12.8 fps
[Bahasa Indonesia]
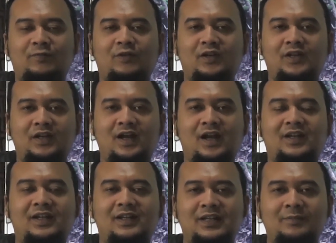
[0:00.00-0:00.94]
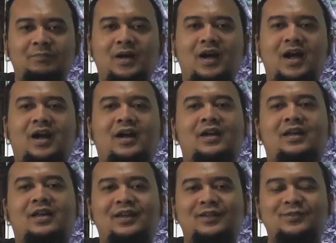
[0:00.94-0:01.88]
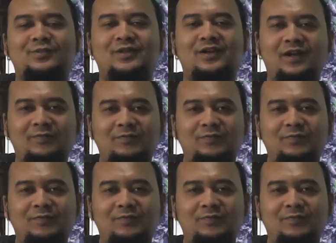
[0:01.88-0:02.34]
4K kali ini mengakhiri juga